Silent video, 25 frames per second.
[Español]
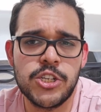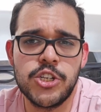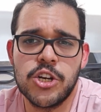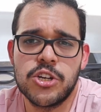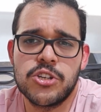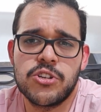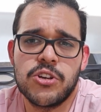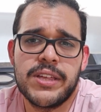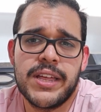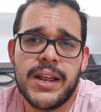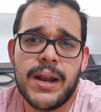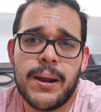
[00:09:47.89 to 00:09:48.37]

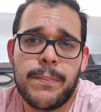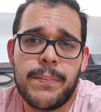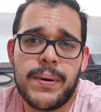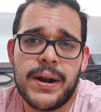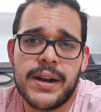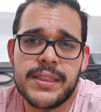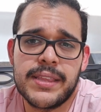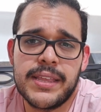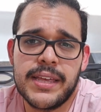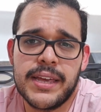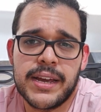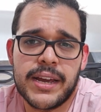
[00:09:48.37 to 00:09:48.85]
Yo soy de la
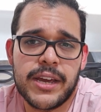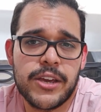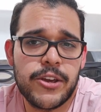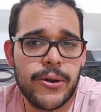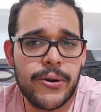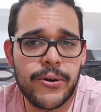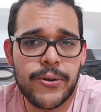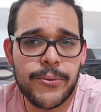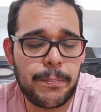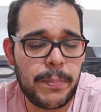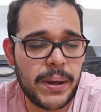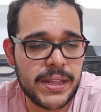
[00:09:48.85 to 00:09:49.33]
parte de que
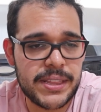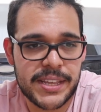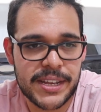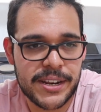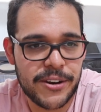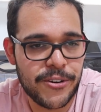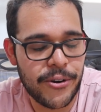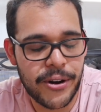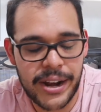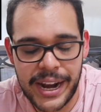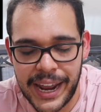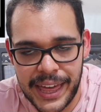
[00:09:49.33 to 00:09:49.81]
yo no
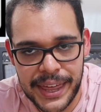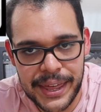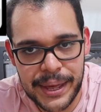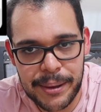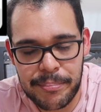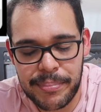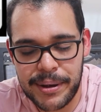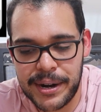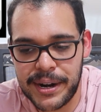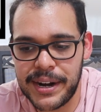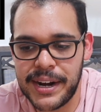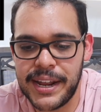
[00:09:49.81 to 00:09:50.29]
patino
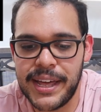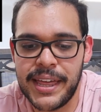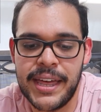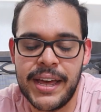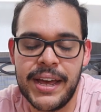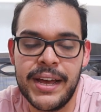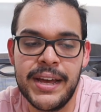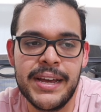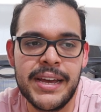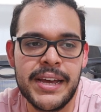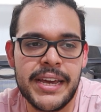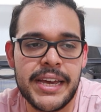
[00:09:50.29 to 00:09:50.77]
nada, para
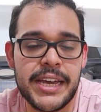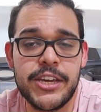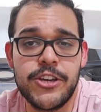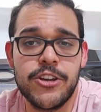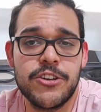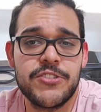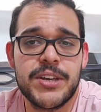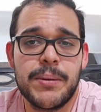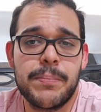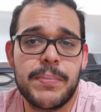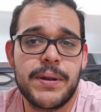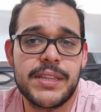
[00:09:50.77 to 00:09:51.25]
nada, y
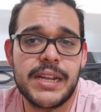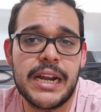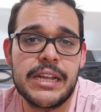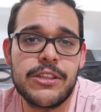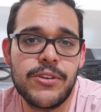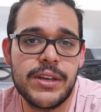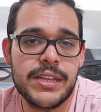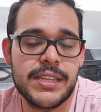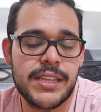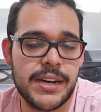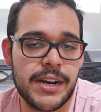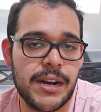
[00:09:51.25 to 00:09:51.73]
yo siempre
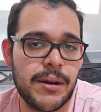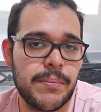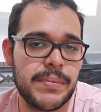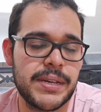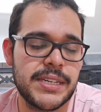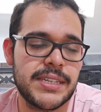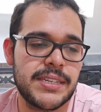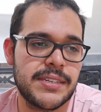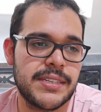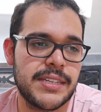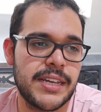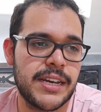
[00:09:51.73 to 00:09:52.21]
trato de tener
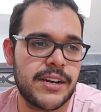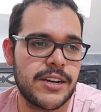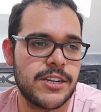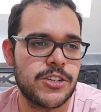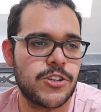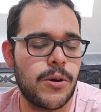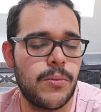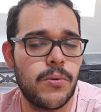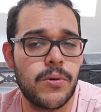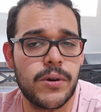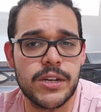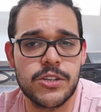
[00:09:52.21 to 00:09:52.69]
mis
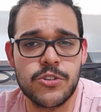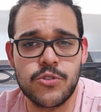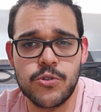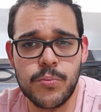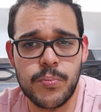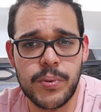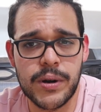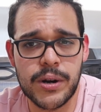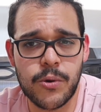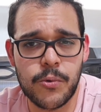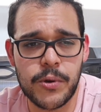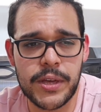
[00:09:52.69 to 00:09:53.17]
sneakers como que
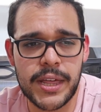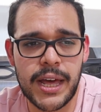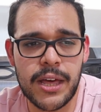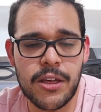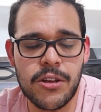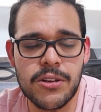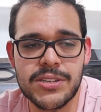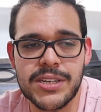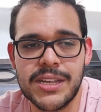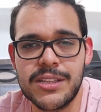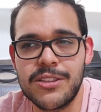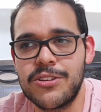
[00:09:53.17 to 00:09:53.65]
súper
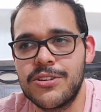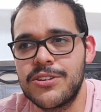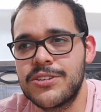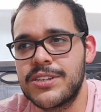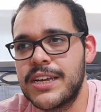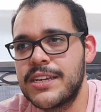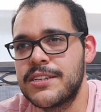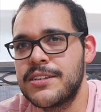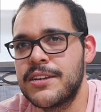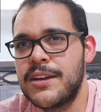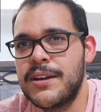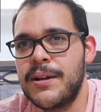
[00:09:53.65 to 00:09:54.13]
cuidados,
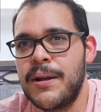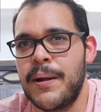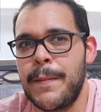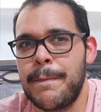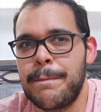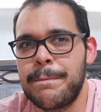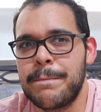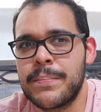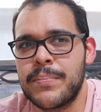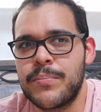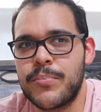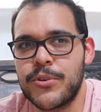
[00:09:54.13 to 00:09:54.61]
entonces
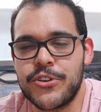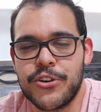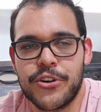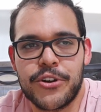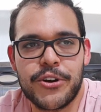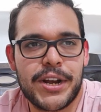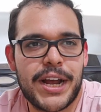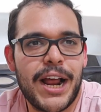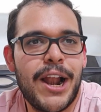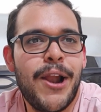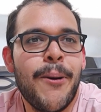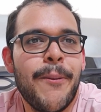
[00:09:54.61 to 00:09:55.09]
pues yo
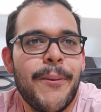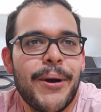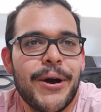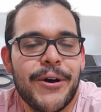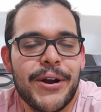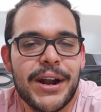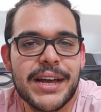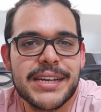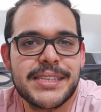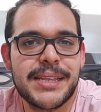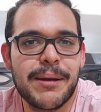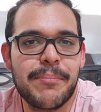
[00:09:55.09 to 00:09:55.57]
creo que a lo
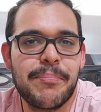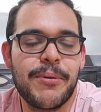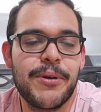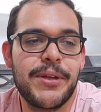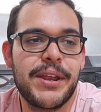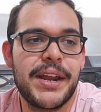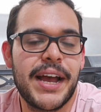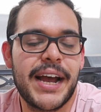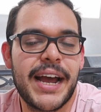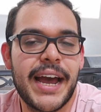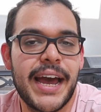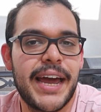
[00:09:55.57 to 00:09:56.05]
mejor hasta
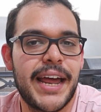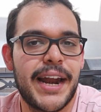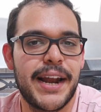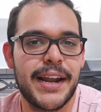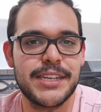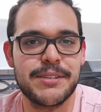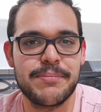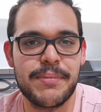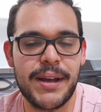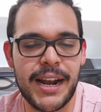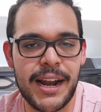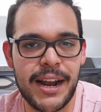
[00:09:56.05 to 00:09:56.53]
podría
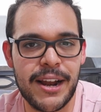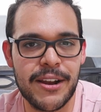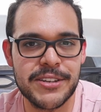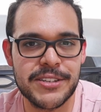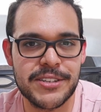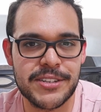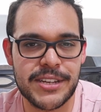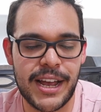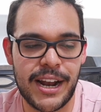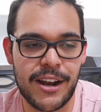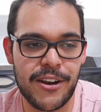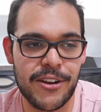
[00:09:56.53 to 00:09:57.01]
caerles mal a
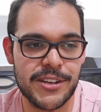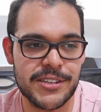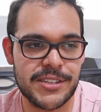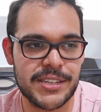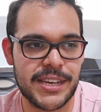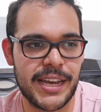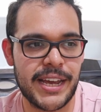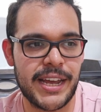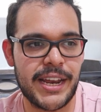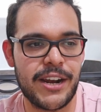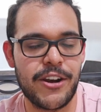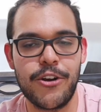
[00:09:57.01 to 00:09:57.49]
los, a los
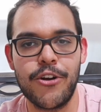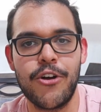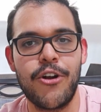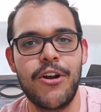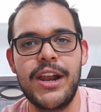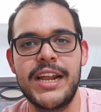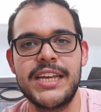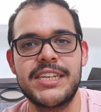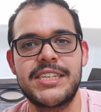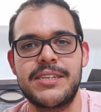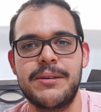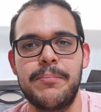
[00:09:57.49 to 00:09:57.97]
que no
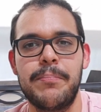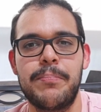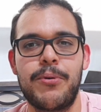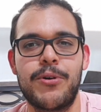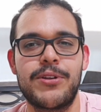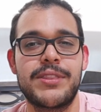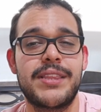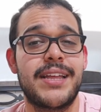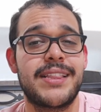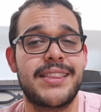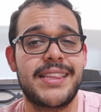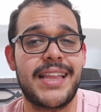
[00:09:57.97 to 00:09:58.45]
les
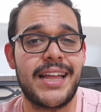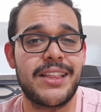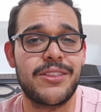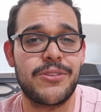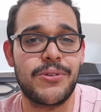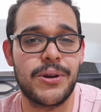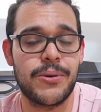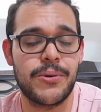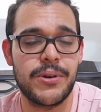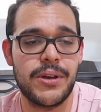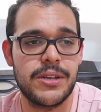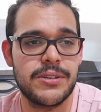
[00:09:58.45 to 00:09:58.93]
importa
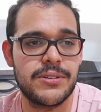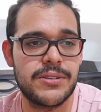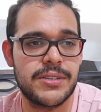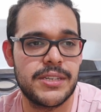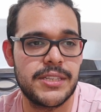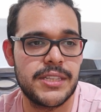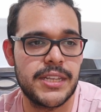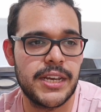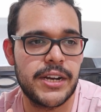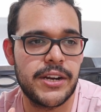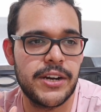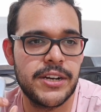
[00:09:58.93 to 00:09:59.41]
tanto el cuidado de
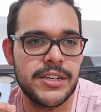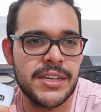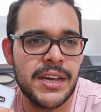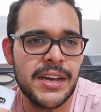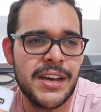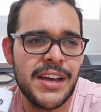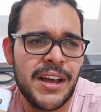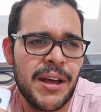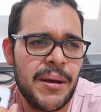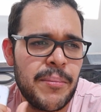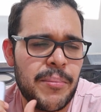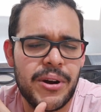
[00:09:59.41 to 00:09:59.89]
sus sneakers,
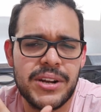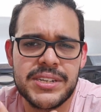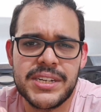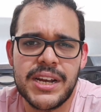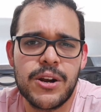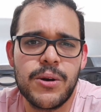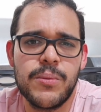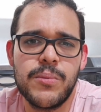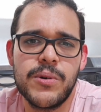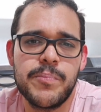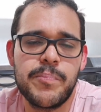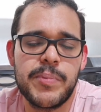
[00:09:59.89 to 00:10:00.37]
pero es
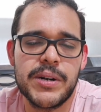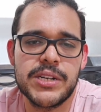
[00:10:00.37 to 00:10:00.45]
algo muy